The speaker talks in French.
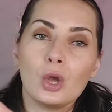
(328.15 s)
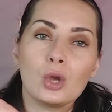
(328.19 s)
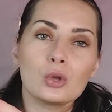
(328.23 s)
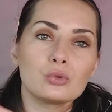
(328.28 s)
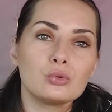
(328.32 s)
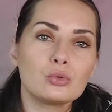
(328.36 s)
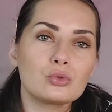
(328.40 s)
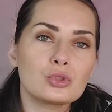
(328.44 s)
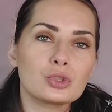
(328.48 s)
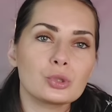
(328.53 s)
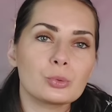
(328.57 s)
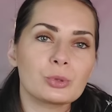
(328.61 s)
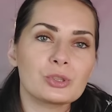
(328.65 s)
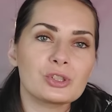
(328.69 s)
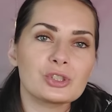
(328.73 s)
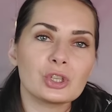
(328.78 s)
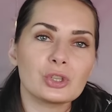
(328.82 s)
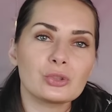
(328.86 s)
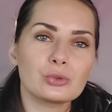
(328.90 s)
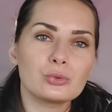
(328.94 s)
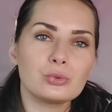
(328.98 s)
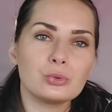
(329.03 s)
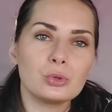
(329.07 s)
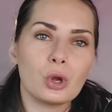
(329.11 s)
Donc j'ai pris
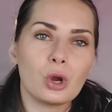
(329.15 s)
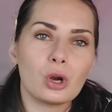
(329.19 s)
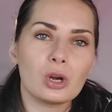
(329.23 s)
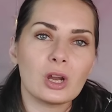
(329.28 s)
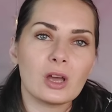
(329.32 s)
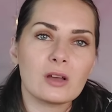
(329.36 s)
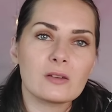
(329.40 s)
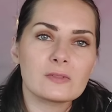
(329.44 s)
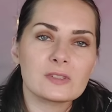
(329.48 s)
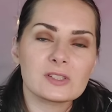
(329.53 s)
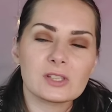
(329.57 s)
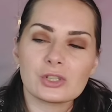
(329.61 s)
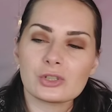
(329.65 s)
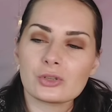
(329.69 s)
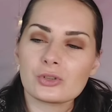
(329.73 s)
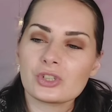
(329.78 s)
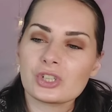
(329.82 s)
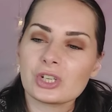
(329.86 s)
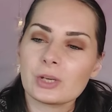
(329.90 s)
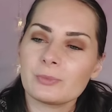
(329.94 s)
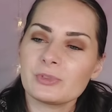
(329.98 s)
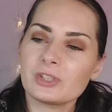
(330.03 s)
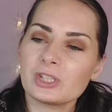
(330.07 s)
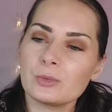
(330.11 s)
cette couleur-là. Ça change
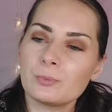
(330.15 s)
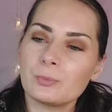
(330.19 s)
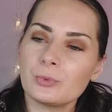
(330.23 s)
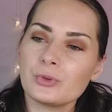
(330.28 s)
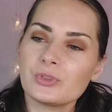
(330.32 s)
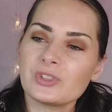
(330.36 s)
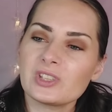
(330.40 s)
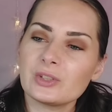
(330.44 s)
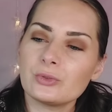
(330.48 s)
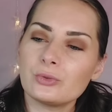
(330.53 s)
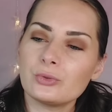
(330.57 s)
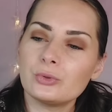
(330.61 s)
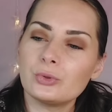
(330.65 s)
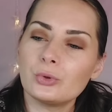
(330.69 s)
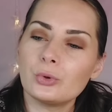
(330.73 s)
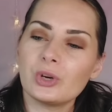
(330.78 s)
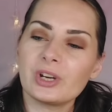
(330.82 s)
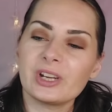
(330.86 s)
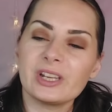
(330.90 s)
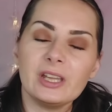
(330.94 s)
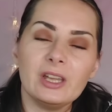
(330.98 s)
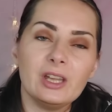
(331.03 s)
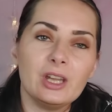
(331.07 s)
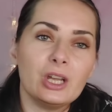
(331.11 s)
un petit peu, c'est du
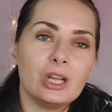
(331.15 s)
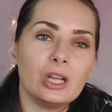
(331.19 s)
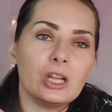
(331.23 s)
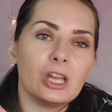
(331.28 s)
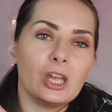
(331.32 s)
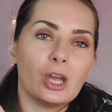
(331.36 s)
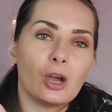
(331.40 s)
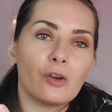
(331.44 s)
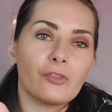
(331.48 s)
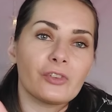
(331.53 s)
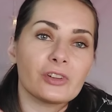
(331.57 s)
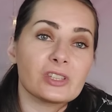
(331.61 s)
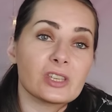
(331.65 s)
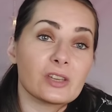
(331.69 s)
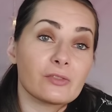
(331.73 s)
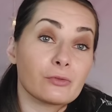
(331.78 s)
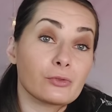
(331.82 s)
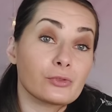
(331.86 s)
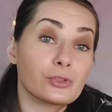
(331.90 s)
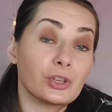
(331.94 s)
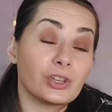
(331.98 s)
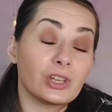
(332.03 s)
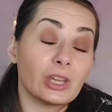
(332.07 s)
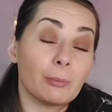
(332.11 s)
doré. Et en fait, ça
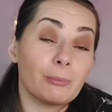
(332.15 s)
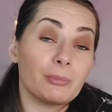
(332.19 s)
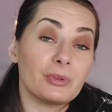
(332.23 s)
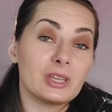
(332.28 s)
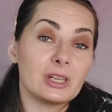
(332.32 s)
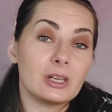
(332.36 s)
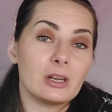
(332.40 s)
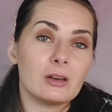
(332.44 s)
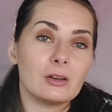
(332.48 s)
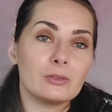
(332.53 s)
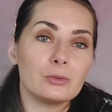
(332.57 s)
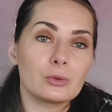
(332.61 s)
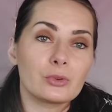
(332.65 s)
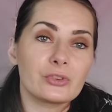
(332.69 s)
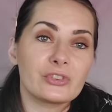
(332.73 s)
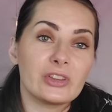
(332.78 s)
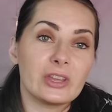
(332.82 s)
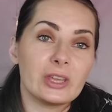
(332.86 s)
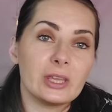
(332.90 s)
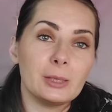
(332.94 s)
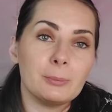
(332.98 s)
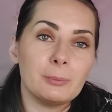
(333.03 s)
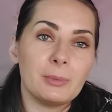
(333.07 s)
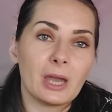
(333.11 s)
fonctionne à pile, donc
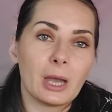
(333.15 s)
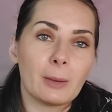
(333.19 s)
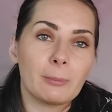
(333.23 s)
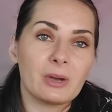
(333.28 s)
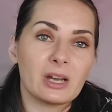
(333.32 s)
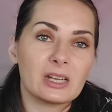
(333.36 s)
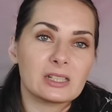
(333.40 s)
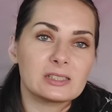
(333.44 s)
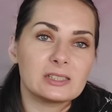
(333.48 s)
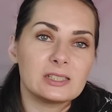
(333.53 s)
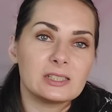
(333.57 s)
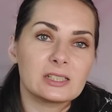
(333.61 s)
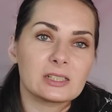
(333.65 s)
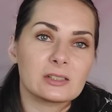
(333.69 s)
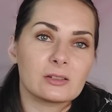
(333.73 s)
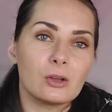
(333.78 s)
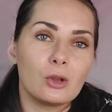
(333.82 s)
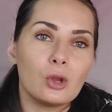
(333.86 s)
c'est hyper pratique.